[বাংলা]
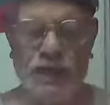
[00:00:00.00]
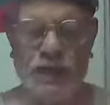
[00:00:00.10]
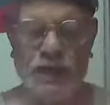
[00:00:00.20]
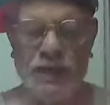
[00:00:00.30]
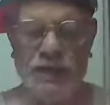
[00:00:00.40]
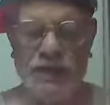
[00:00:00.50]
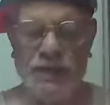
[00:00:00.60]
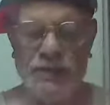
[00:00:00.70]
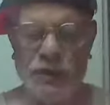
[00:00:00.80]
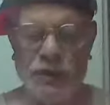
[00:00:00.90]
টাকার
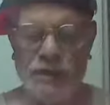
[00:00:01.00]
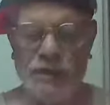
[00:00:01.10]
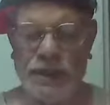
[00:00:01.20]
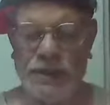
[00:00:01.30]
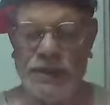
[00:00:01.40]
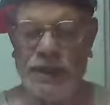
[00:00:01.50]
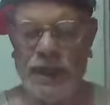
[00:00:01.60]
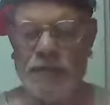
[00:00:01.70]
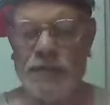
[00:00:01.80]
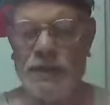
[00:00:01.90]
এই ঘরটাকে
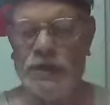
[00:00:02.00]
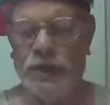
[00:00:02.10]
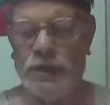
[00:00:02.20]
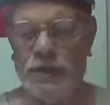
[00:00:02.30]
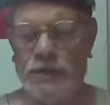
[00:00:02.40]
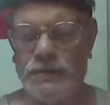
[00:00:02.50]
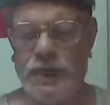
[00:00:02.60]
আমার ঘরে